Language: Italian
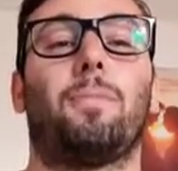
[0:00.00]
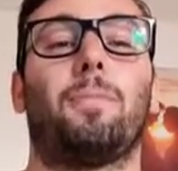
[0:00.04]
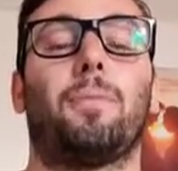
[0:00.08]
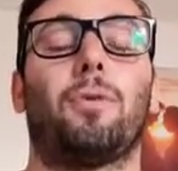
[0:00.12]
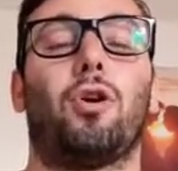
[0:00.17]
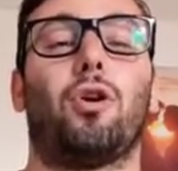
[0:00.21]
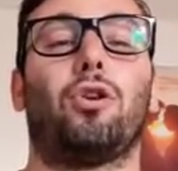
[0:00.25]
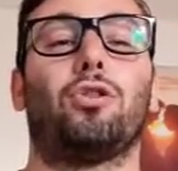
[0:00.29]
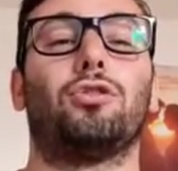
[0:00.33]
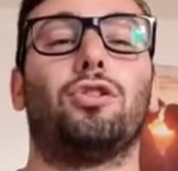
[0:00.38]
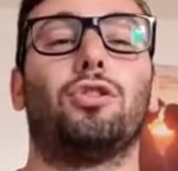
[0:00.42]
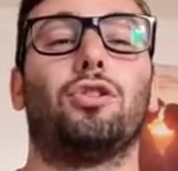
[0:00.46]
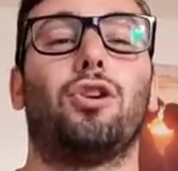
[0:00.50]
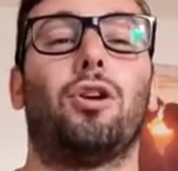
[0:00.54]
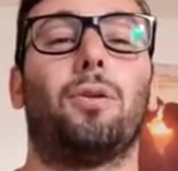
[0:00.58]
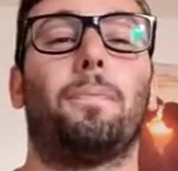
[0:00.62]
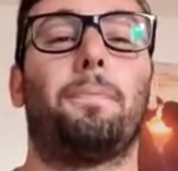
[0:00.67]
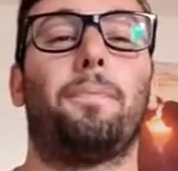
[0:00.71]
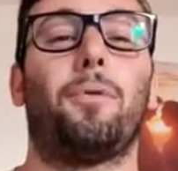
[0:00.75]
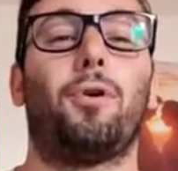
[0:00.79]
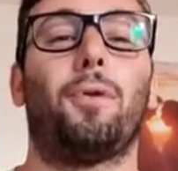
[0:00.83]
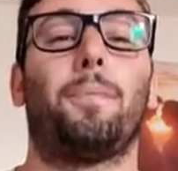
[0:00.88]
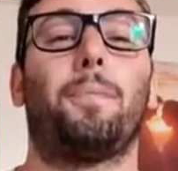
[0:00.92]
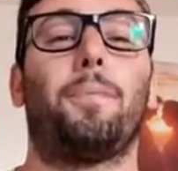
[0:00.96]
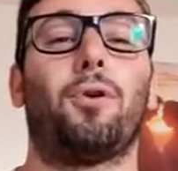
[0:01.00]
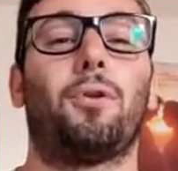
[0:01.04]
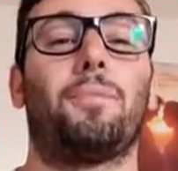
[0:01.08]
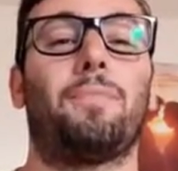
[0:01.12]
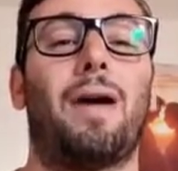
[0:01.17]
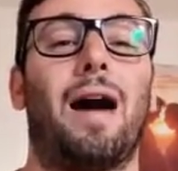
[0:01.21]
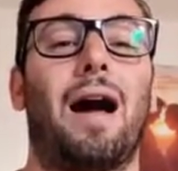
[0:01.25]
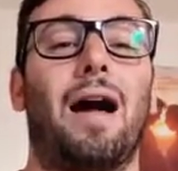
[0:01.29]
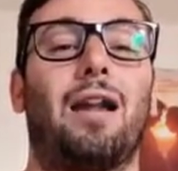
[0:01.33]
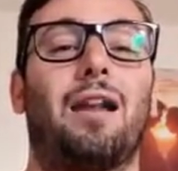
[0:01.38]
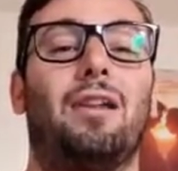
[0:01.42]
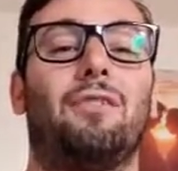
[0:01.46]
prodigo Paul
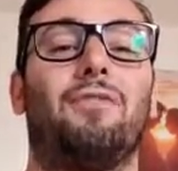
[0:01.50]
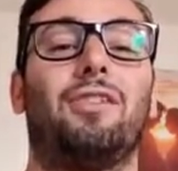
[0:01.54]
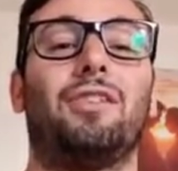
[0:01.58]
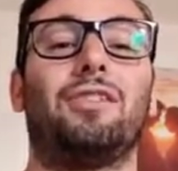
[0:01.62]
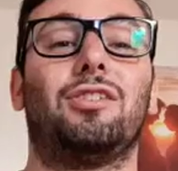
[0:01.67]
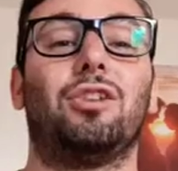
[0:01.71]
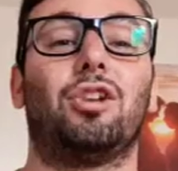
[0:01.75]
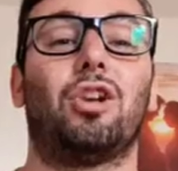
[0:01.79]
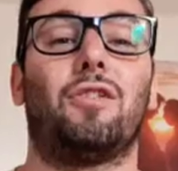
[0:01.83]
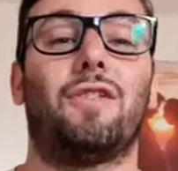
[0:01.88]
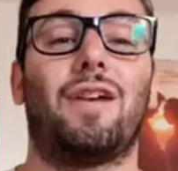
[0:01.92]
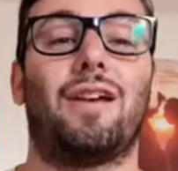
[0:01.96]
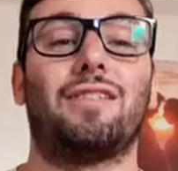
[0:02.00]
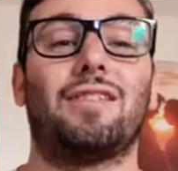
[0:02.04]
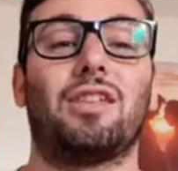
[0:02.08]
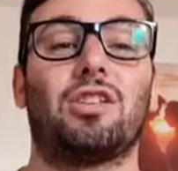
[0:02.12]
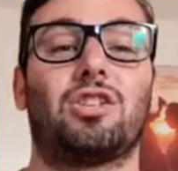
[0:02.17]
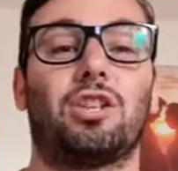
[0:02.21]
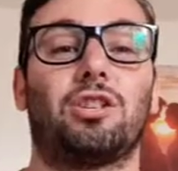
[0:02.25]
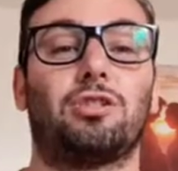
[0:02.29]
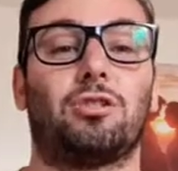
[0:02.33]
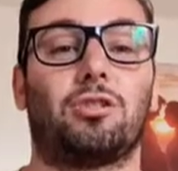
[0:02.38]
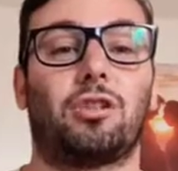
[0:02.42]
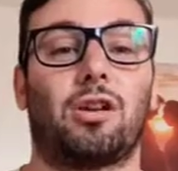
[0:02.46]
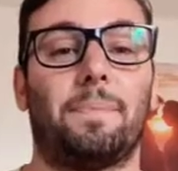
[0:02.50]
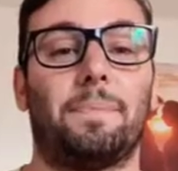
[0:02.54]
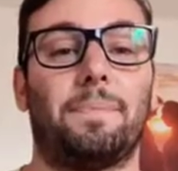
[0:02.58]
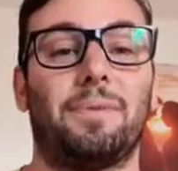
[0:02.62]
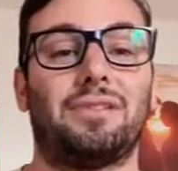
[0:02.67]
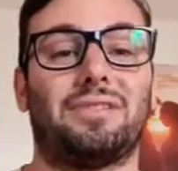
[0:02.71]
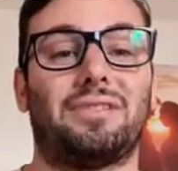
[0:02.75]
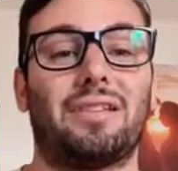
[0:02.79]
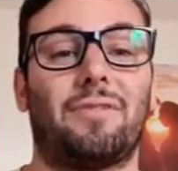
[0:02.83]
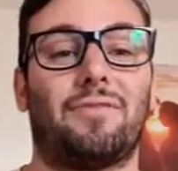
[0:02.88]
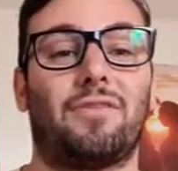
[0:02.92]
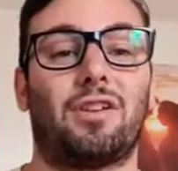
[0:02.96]
Pogba Il 29enne
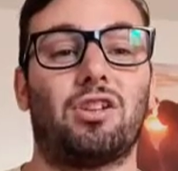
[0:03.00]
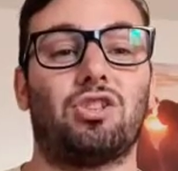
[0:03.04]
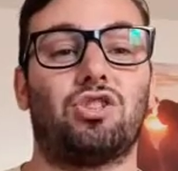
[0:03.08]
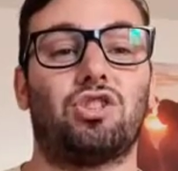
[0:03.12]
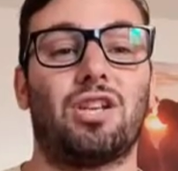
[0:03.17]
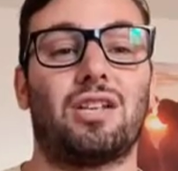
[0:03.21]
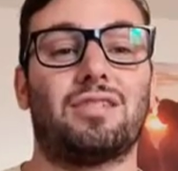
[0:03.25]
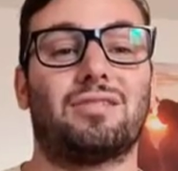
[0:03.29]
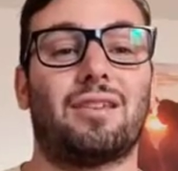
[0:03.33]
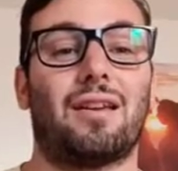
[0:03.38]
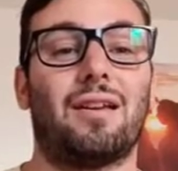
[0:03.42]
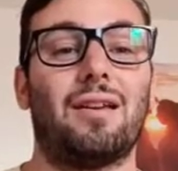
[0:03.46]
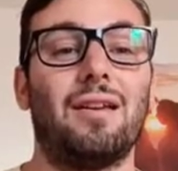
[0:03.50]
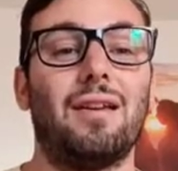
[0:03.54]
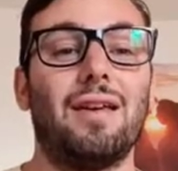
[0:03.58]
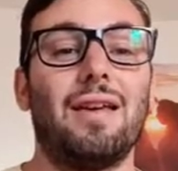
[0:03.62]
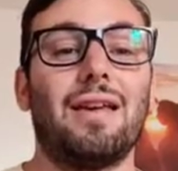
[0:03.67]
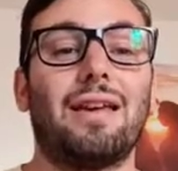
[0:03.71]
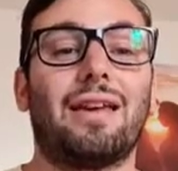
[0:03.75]
centrocampista francese